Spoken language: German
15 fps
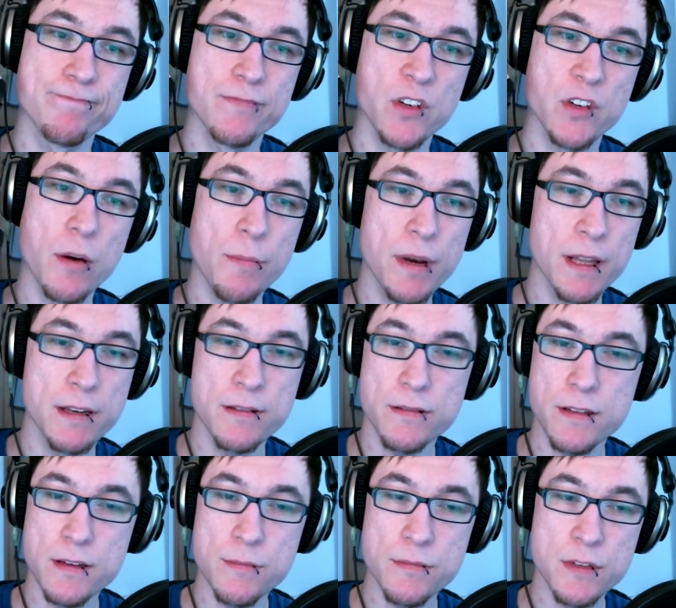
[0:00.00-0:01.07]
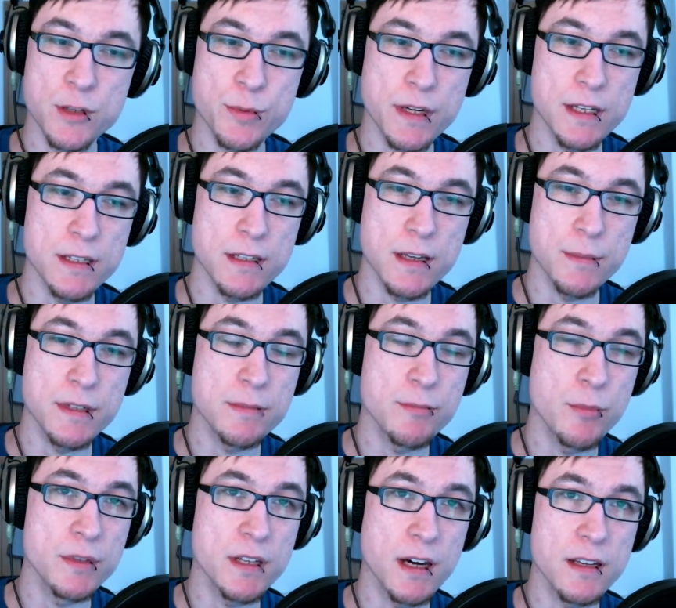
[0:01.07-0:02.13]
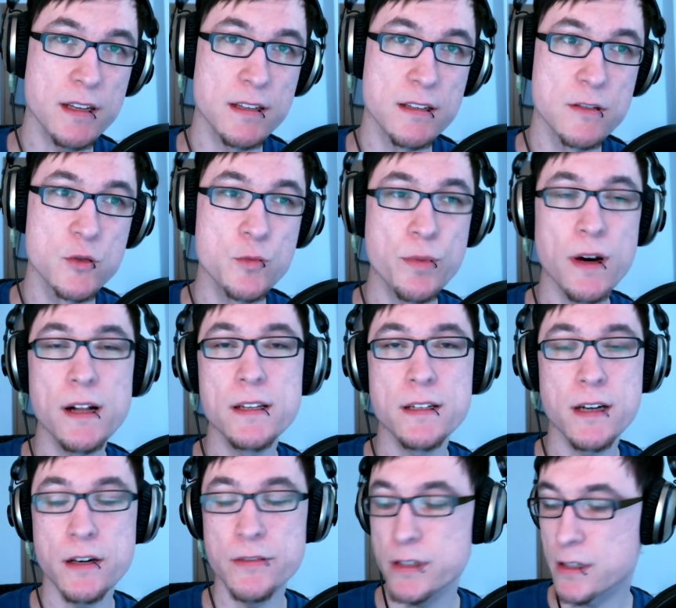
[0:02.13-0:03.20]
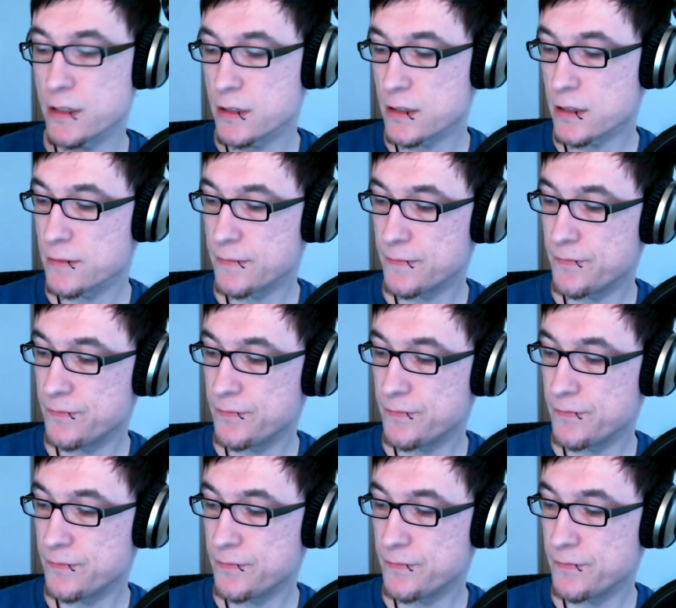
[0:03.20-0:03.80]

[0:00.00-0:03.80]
Komplett. Dementsprechend habe ich momentan eine super alte Grafikkarte drin,